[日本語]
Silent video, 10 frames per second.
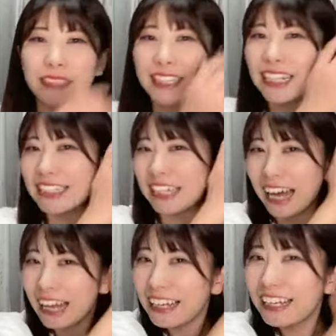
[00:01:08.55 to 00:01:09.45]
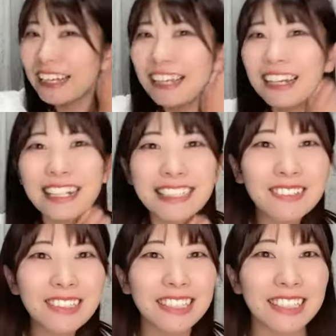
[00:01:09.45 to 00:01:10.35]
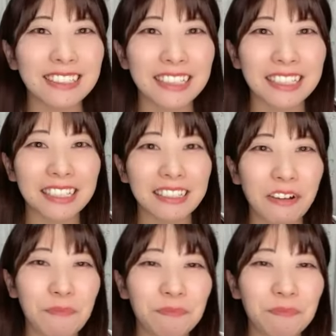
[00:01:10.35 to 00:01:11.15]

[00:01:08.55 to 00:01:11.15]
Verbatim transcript: 疲れた集めててくれたんだ